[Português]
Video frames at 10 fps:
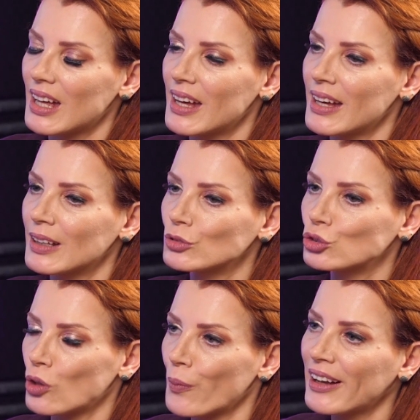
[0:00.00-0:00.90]
É
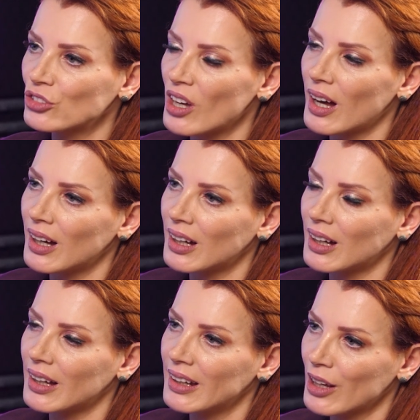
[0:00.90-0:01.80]
somente
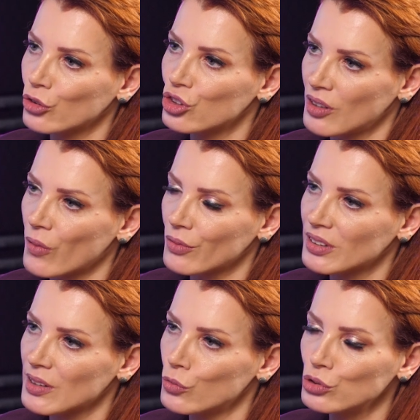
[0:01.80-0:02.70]
a, a, elenco digital que
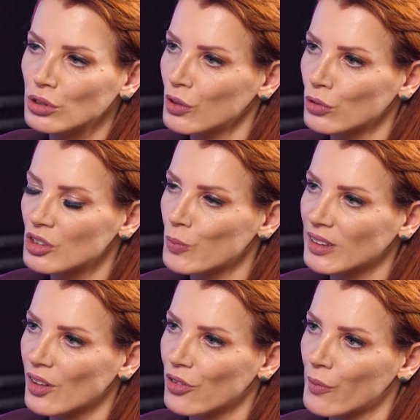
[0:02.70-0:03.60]
você usa ou tem outras
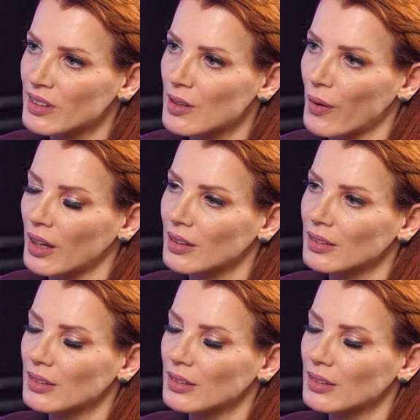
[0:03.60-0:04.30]
plataformas também?